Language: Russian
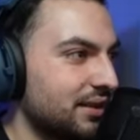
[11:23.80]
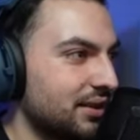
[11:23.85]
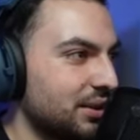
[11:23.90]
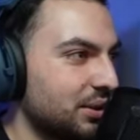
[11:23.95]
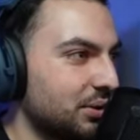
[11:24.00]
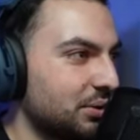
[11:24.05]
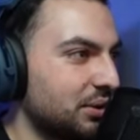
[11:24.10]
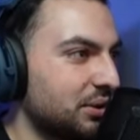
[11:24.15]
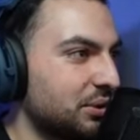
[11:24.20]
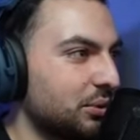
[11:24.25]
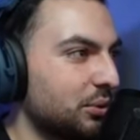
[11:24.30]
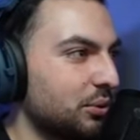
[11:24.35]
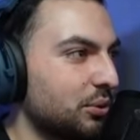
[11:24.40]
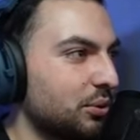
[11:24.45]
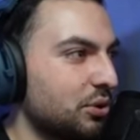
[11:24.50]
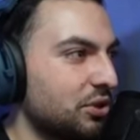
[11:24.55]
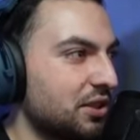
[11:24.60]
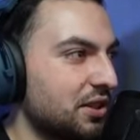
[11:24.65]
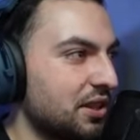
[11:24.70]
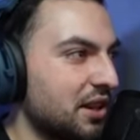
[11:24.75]
Тут
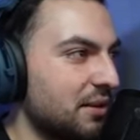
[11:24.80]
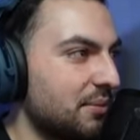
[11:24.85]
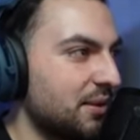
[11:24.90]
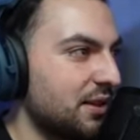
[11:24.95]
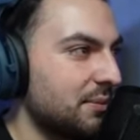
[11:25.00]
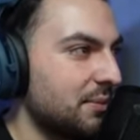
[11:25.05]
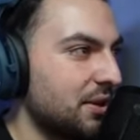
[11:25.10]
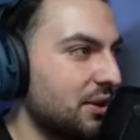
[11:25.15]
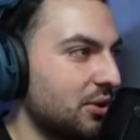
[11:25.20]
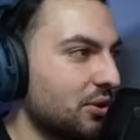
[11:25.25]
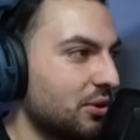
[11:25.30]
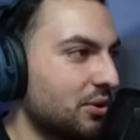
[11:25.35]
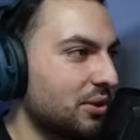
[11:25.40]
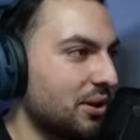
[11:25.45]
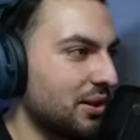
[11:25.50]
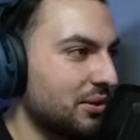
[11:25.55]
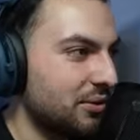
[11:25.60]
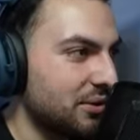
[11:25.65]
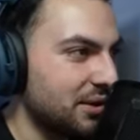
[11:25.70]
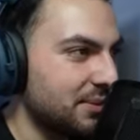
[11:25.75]
тоже небо изменено, но
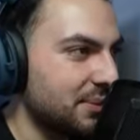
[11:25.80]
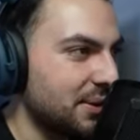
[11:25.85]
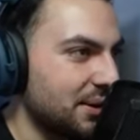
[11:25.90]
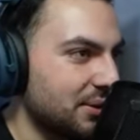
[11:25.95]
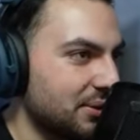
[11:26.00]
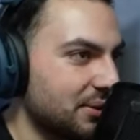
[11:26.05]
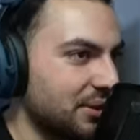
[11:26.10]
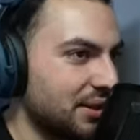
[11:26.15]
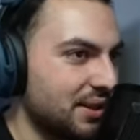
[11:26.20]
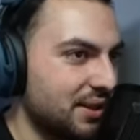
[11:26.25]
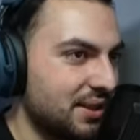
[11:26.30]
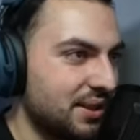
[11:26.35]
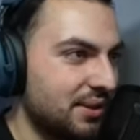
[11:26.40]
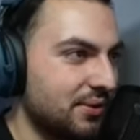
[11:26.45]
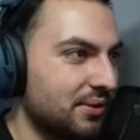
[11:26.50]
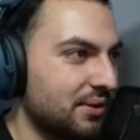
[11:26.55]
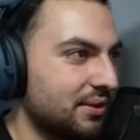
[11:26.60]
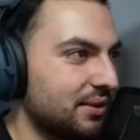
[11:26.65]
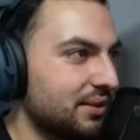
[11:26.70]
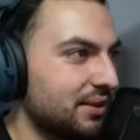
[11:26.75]
оно изменено
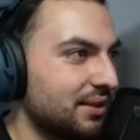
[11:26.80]
красиво.